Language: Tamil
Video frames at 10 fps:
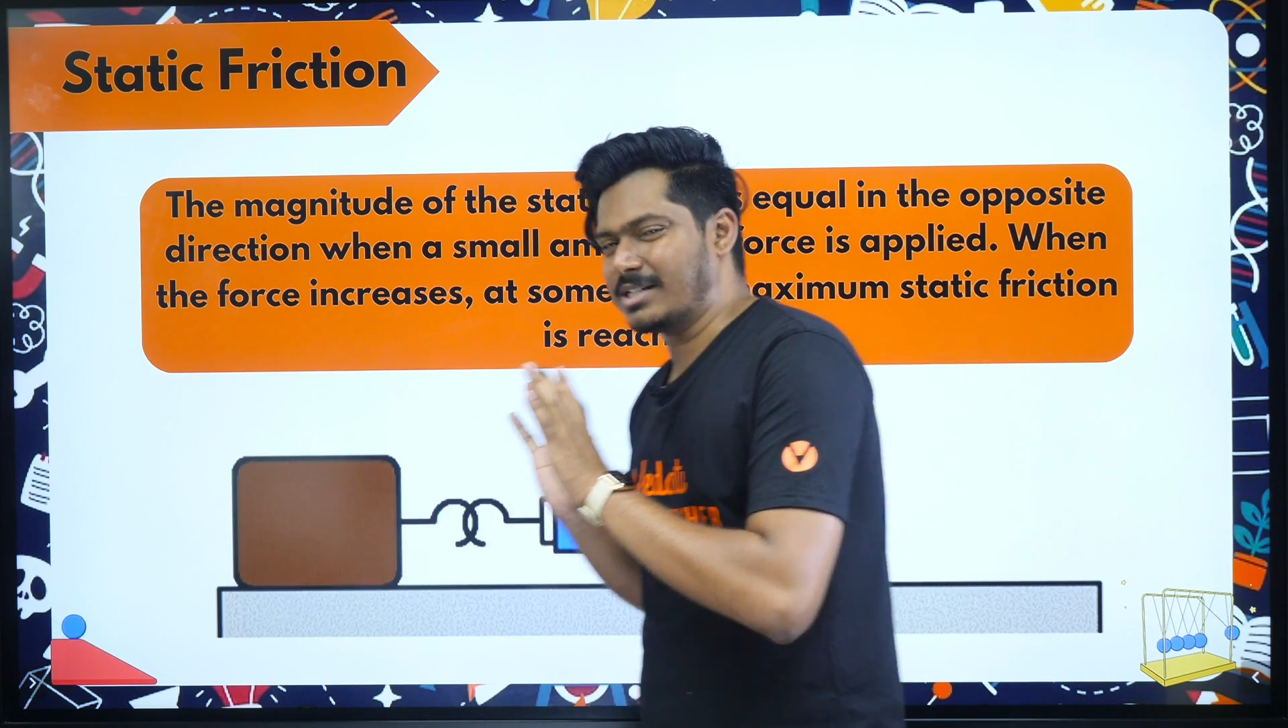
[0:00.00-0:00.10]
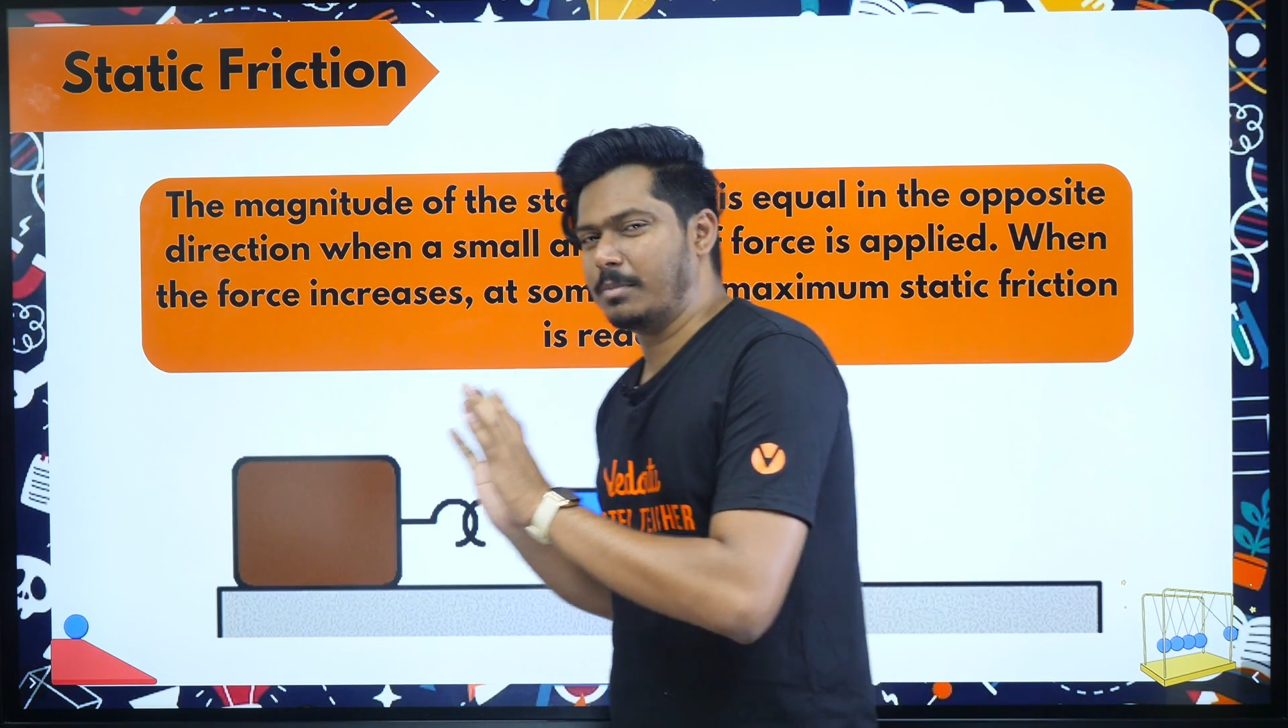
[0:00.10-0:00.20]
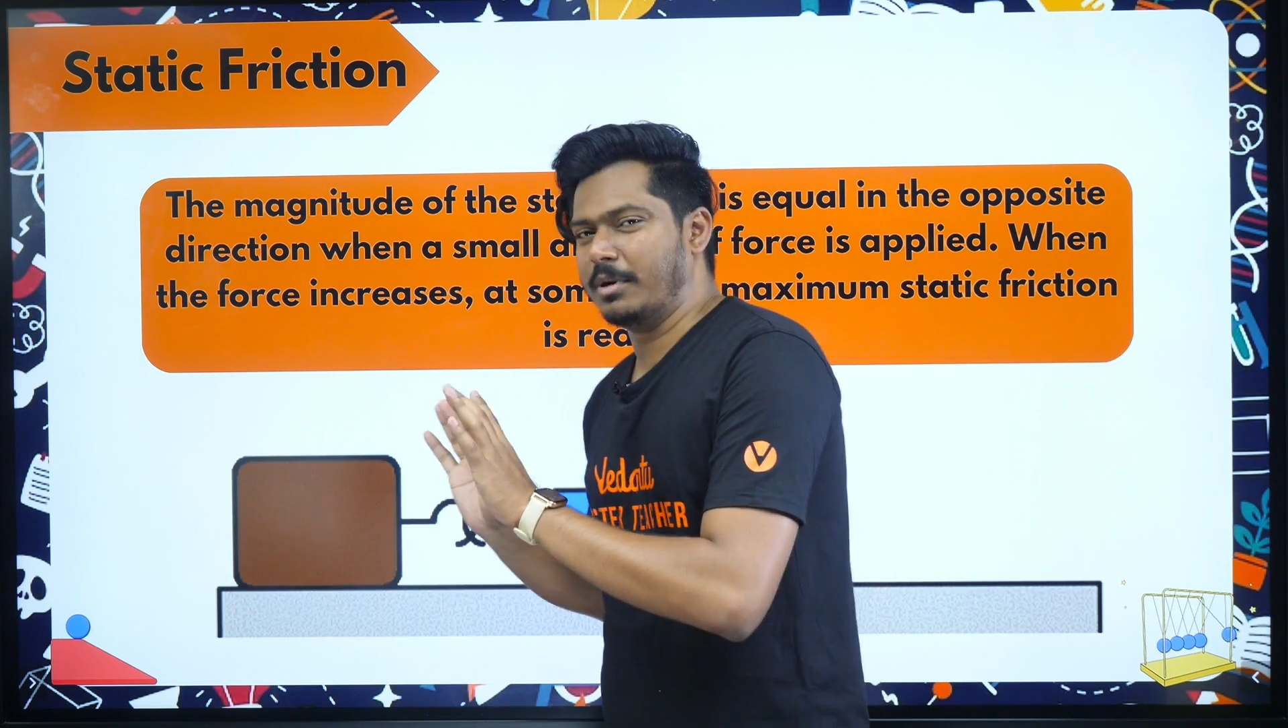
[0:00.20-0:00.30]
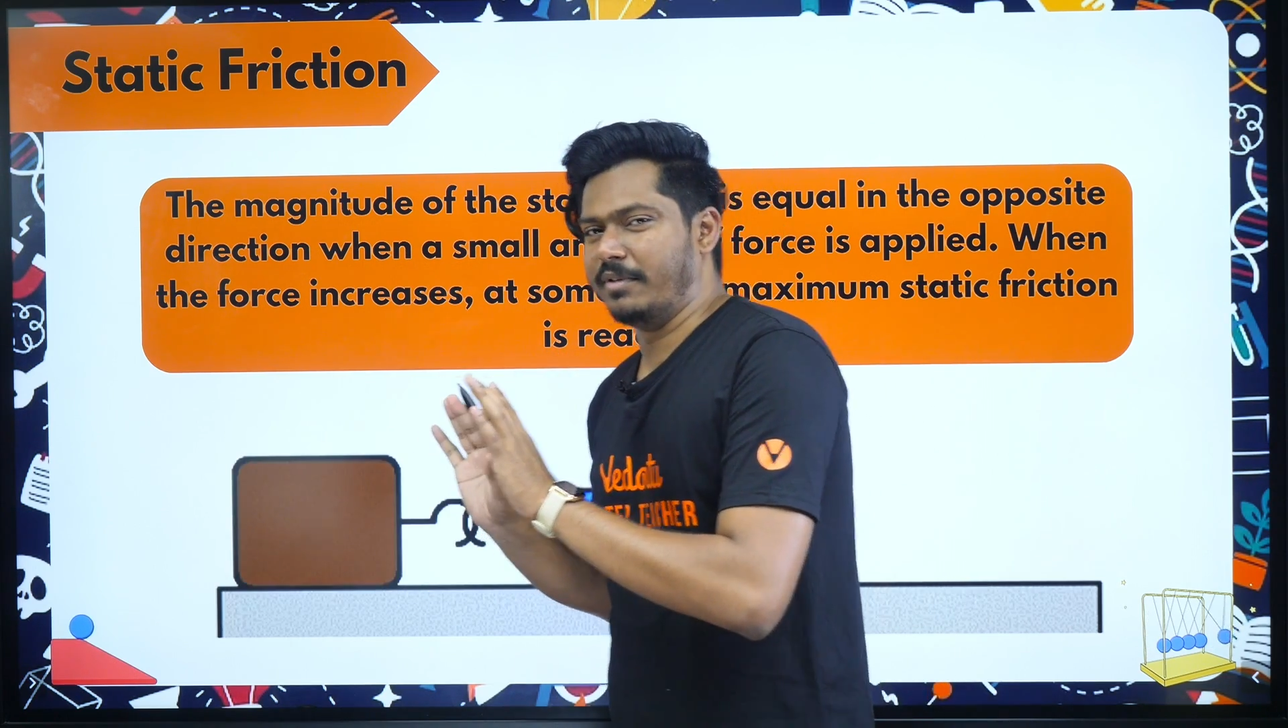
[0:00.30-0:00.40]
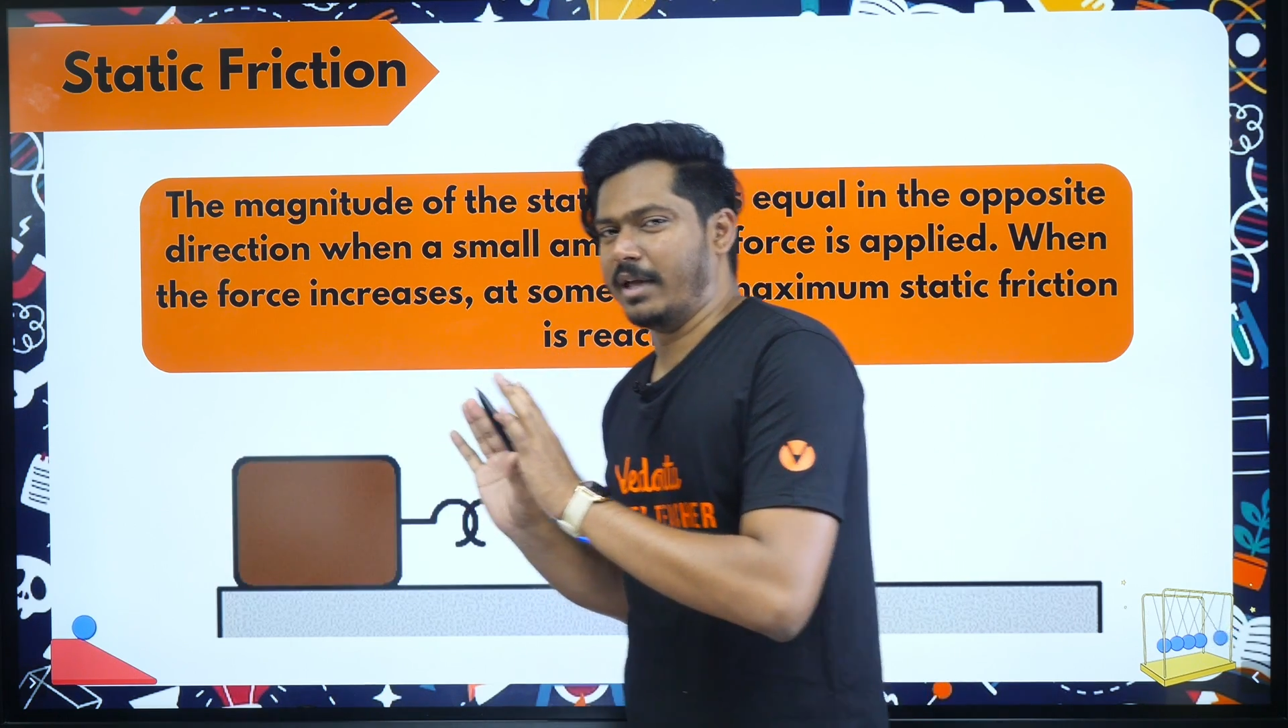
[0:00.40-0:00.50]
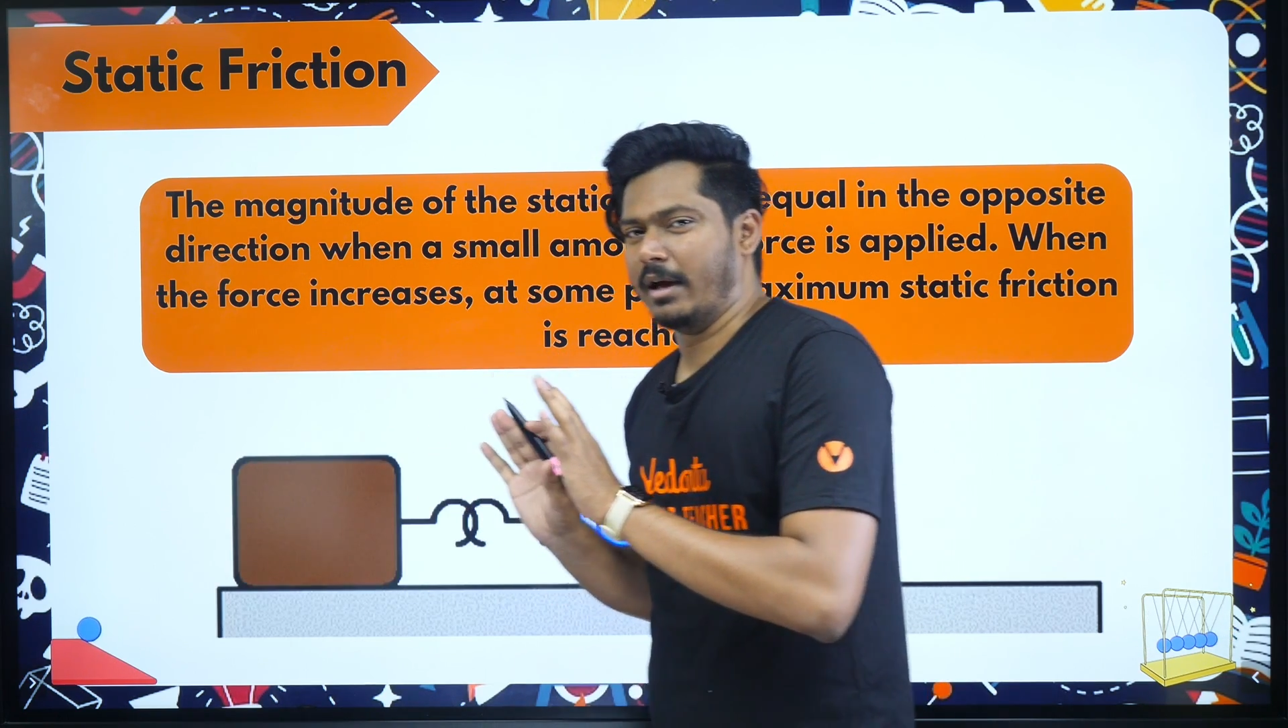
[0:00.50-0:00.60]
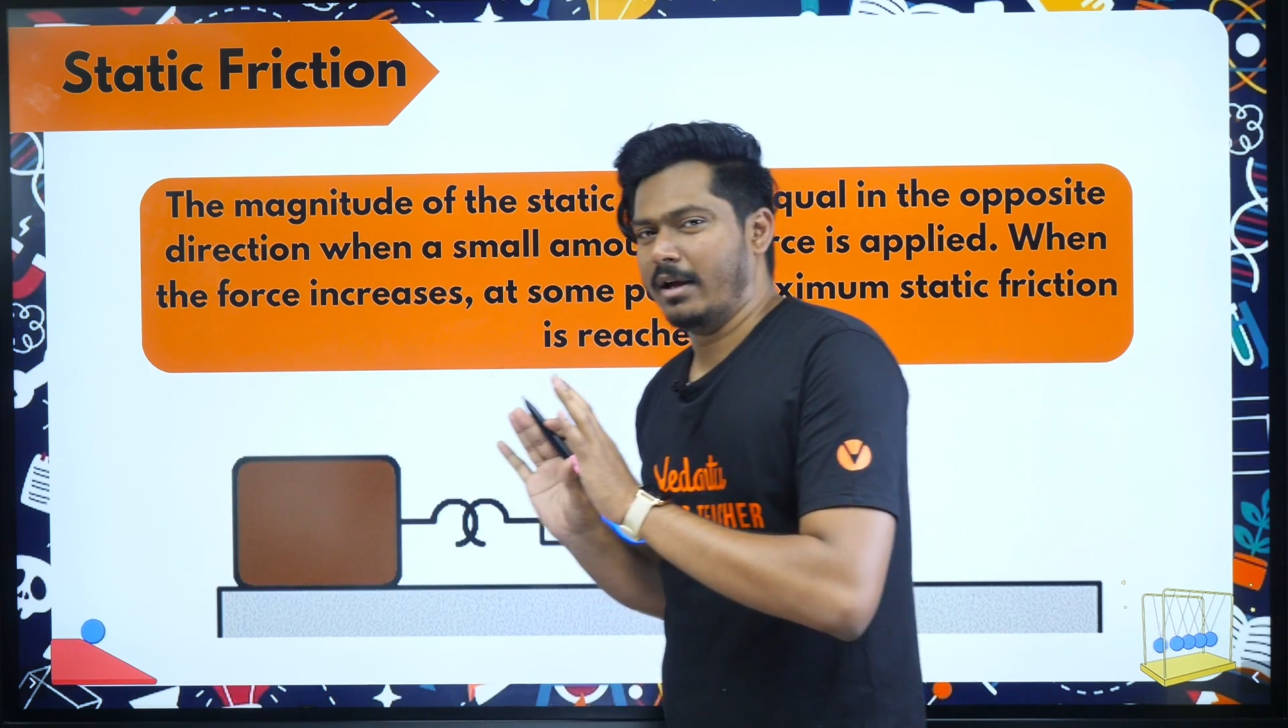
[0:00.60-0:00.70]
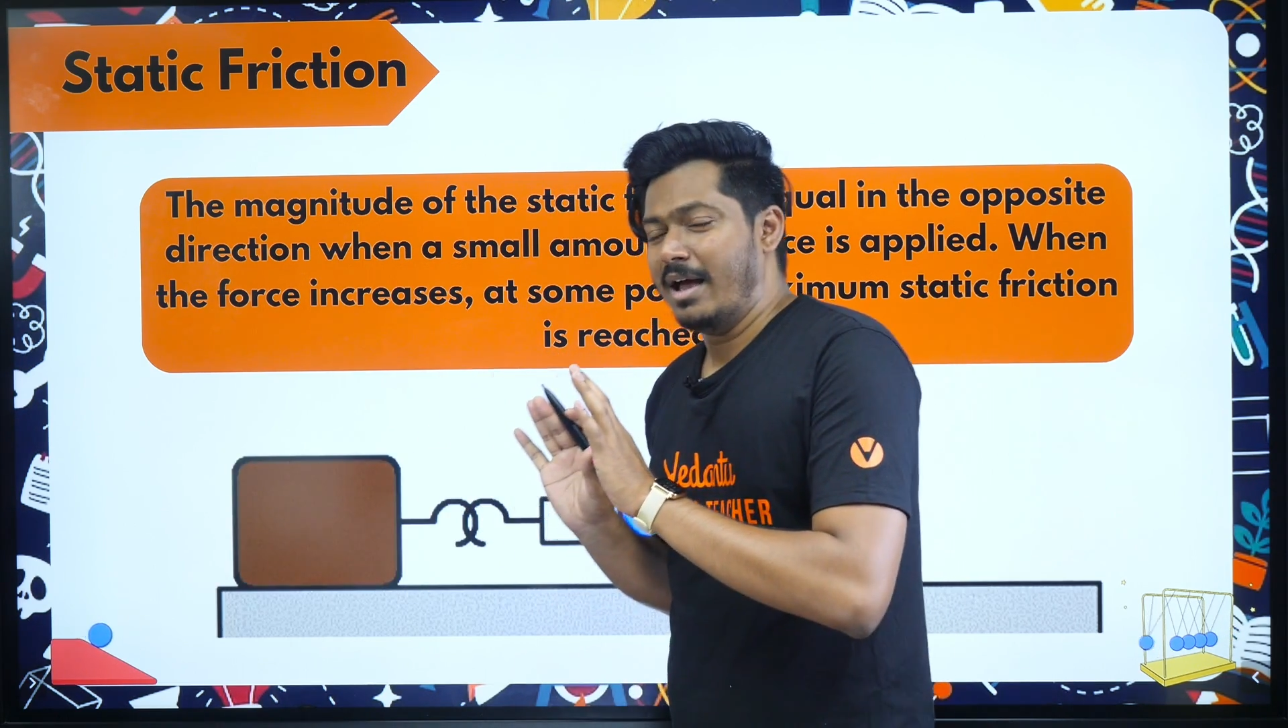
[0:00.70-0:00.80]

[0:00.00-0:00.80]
கஷ்டப்படுவீங்க